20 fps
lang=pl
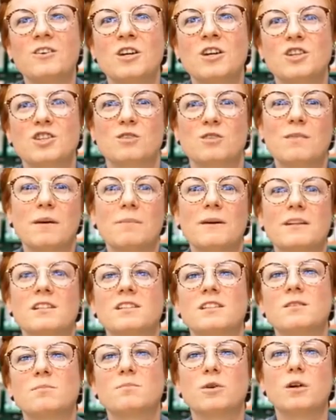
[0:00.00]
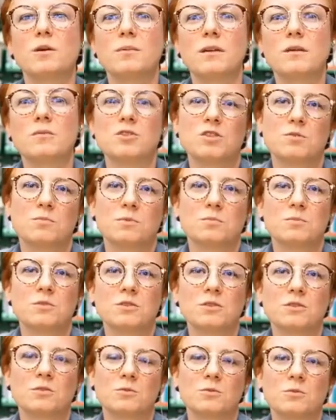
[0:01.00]
Czy ma Pan z tym problem, czy po
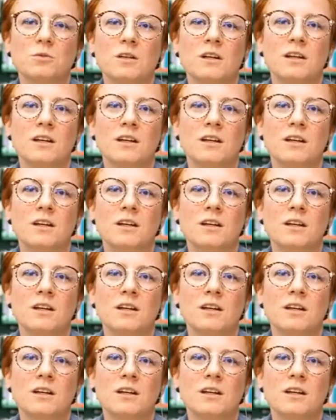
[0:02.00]
prostu